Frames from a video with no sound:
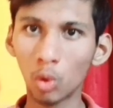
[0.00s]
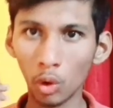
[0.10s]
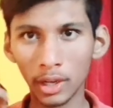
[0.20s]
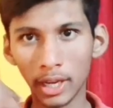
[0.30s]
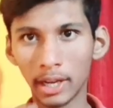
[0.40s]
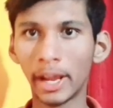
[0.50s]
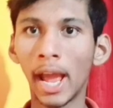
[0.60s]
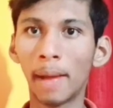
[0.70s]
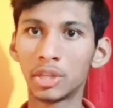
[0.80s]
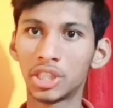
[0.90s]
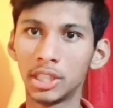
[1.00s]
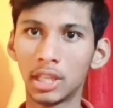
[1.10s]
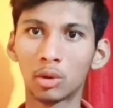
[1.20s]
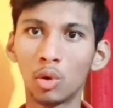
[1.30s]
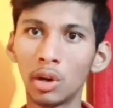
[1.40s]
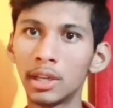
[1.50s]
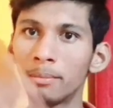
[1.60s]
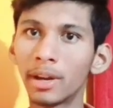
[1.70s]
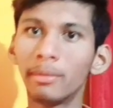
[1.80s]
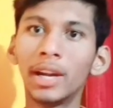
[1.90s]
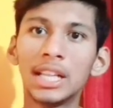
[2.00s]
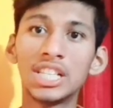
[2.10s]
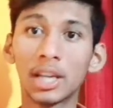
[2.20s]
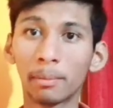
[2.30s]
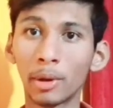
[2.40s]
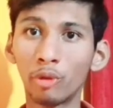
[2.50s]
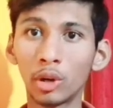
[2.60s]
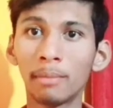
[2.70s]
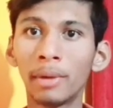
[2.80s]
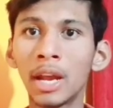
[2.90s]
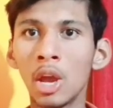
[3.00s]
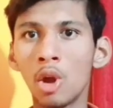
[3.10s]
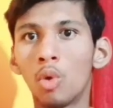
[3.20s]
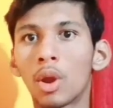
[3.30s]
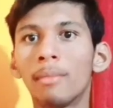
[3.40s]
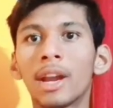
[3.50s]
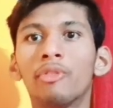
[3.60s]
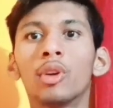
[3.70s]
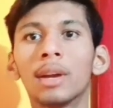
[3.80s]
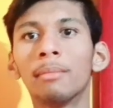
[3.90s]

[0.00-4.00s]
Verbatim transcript: कॉल करेंगे आपसे सीधा कॉल नंबर भी डाल दीजिएगा अपना फ़ोन नंबर और हमारा फ़ोन